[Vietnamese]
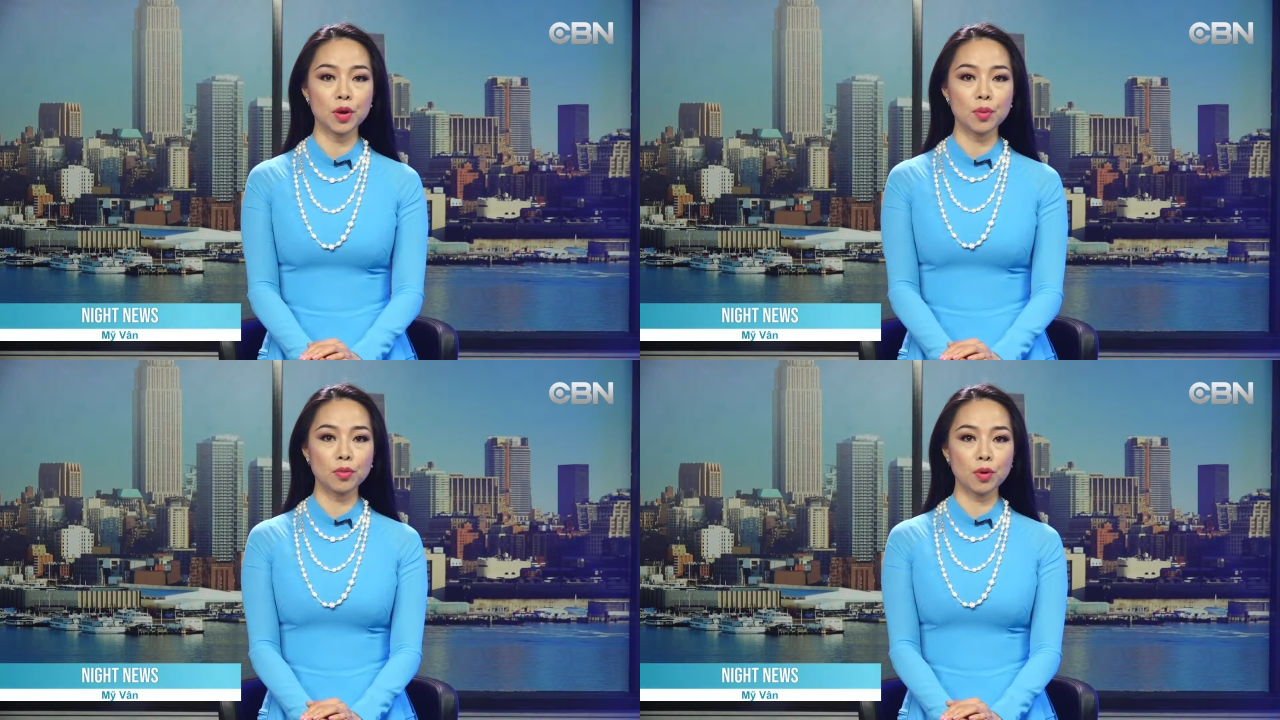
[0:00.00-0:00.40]

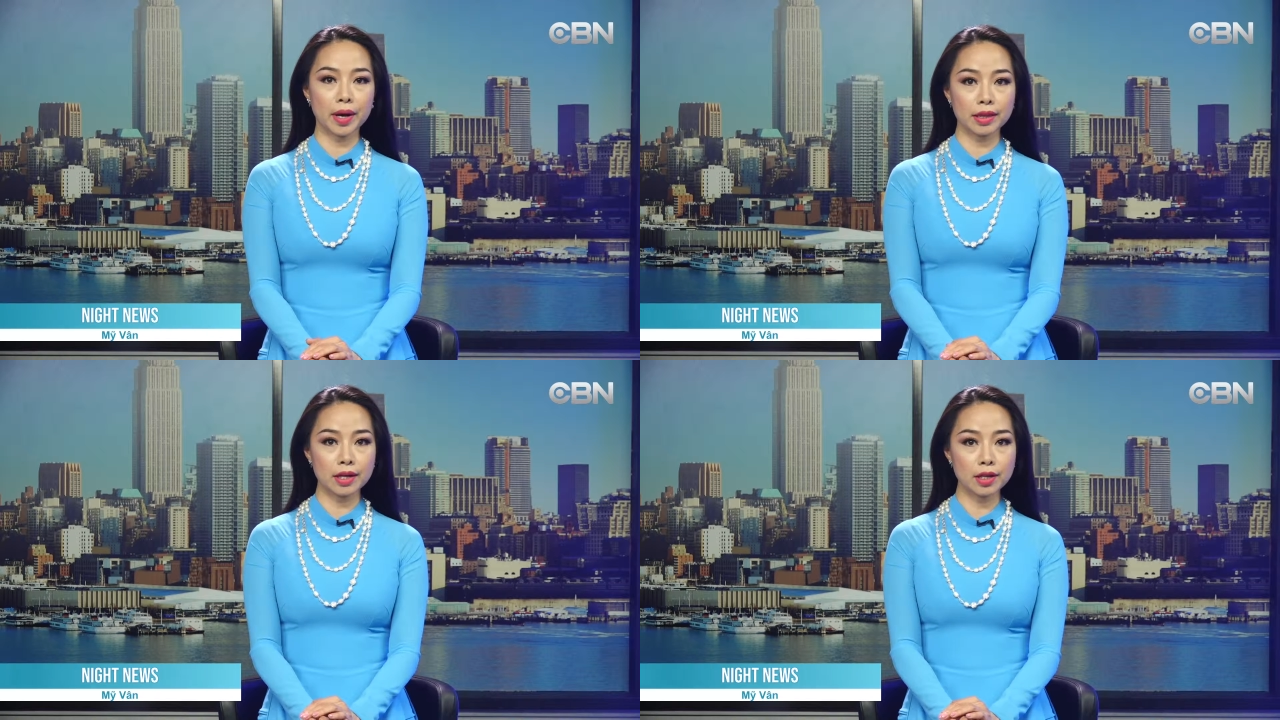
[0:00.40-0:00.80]
Một
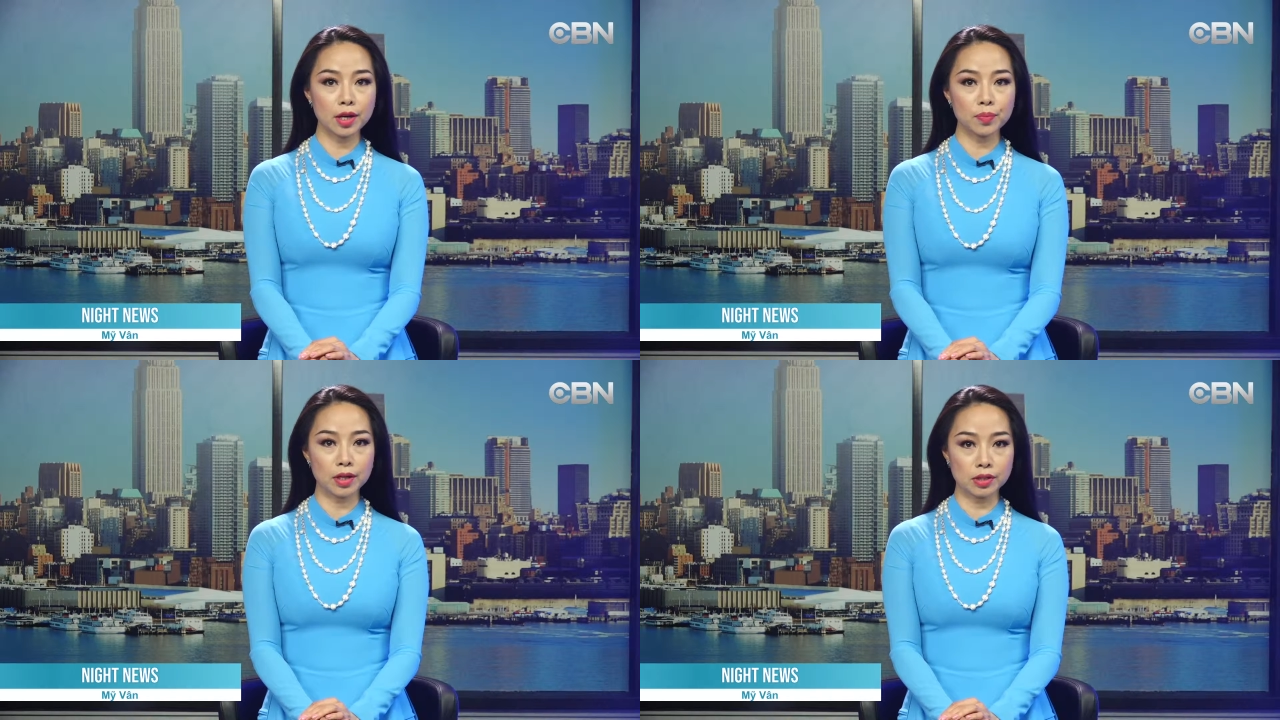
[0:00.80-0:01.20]
kẻ tấn
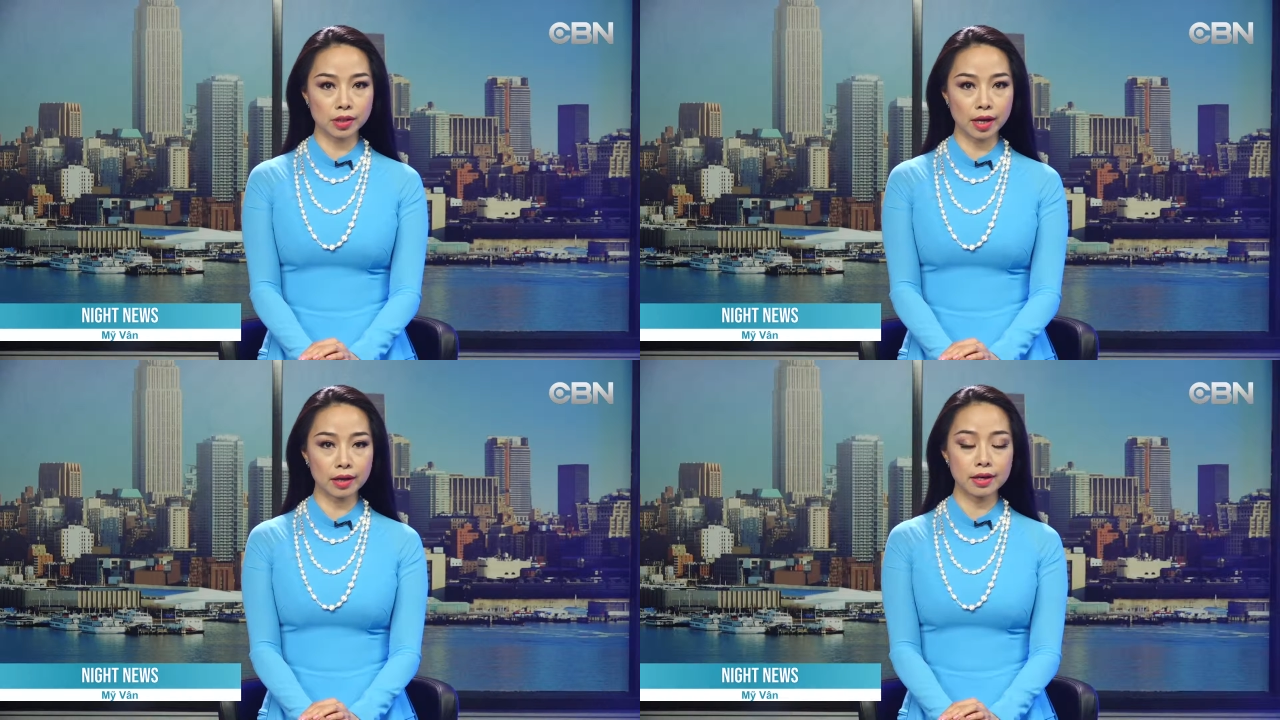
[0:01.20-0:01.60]
công tự
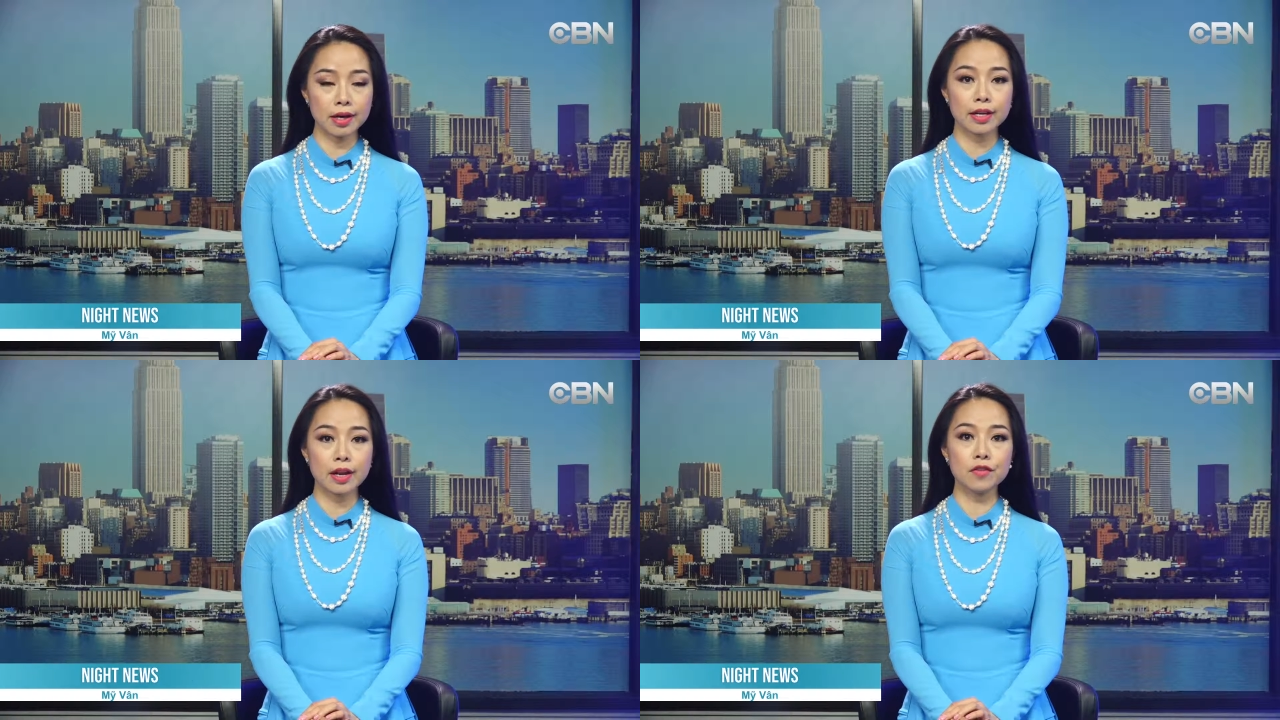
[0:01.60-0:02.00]
sát
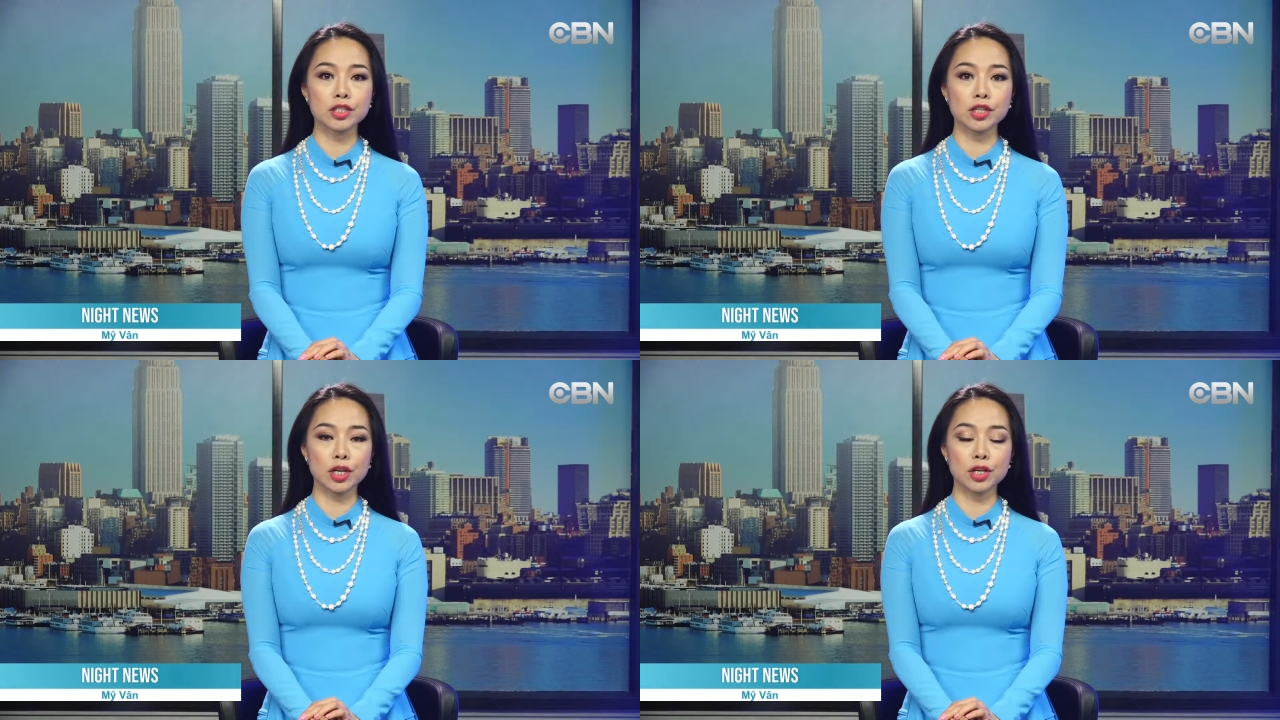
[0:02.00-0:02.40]
đã vừa
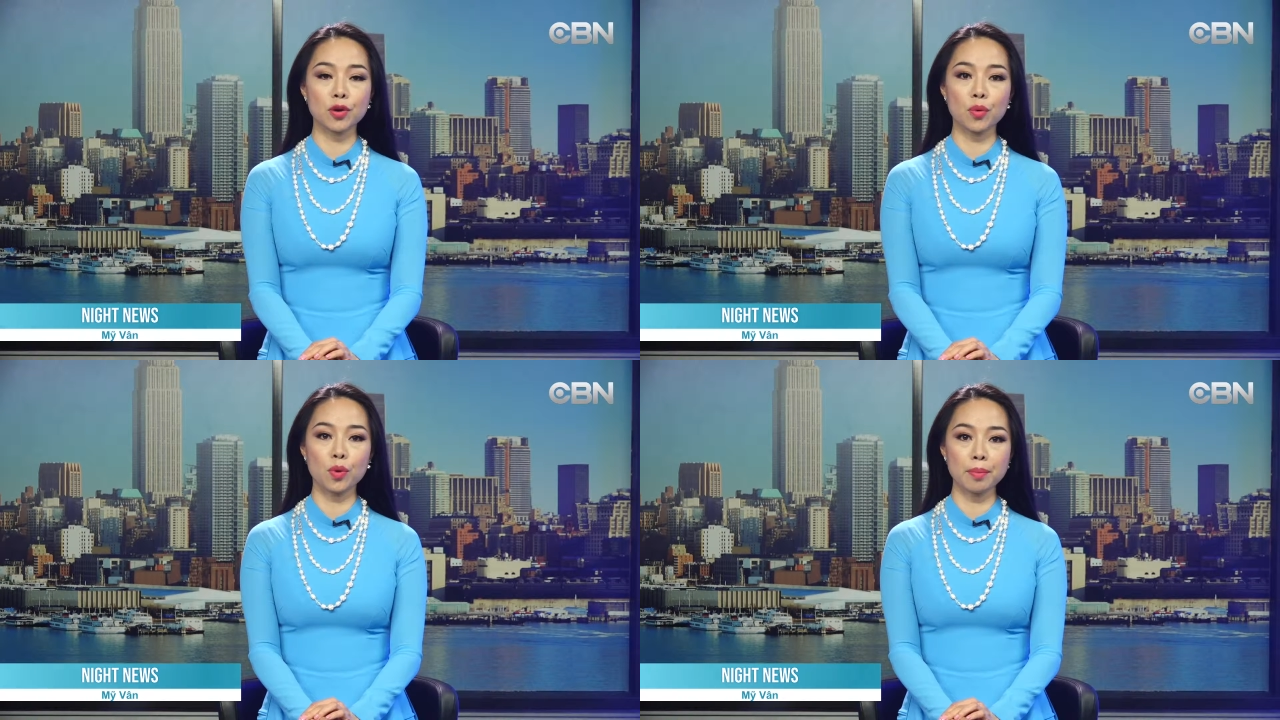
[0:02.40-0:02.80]
cho kích
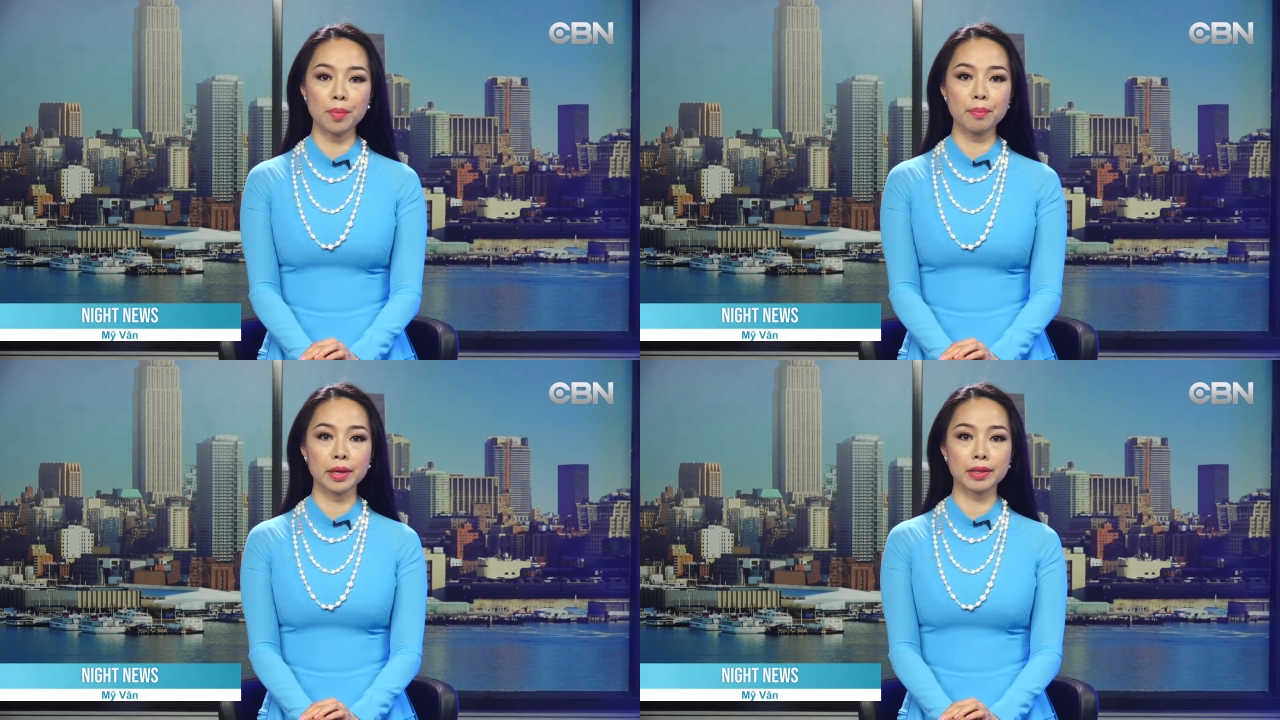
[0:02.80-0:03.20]
nổ quả
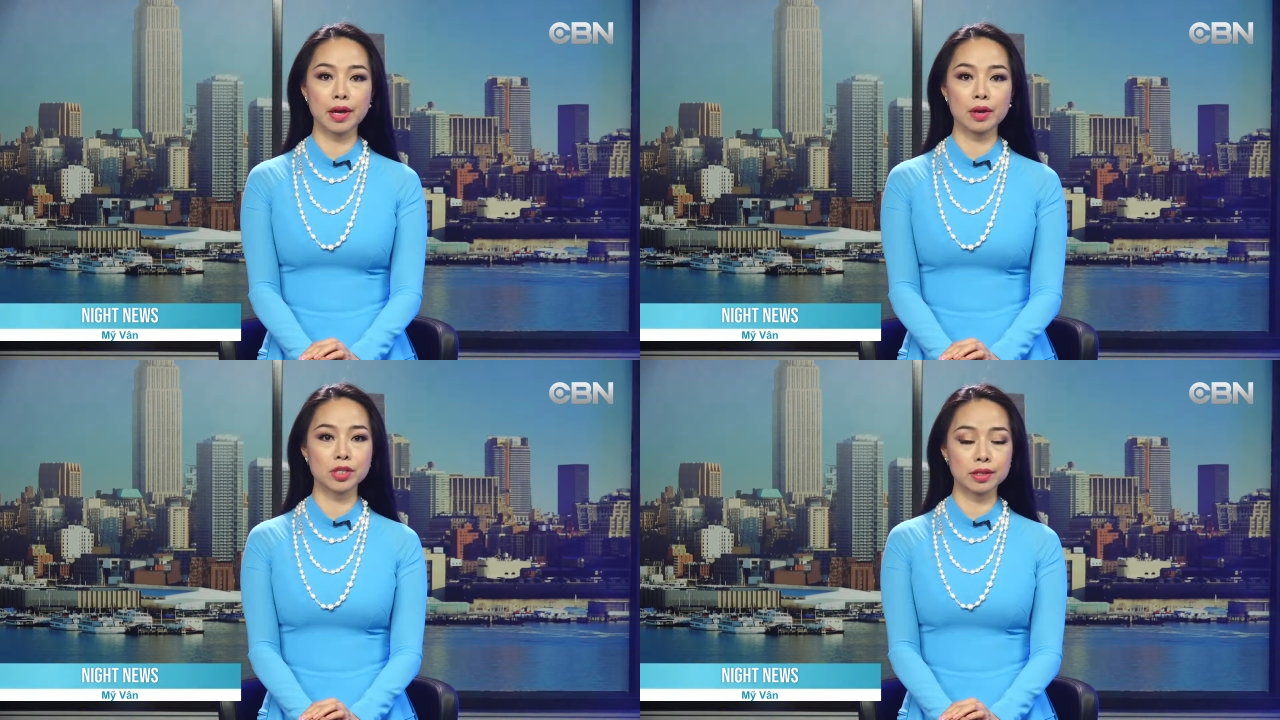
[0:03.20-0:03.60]
bom mang
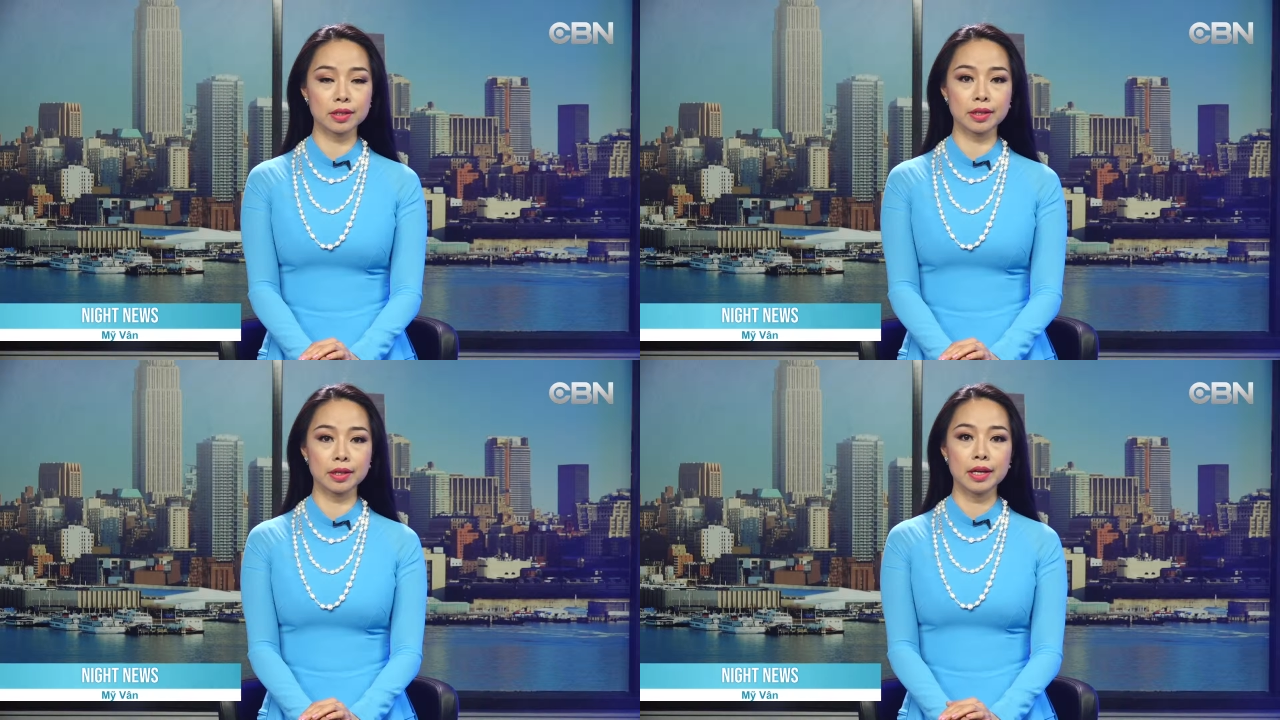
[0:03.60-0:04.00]
theo trên người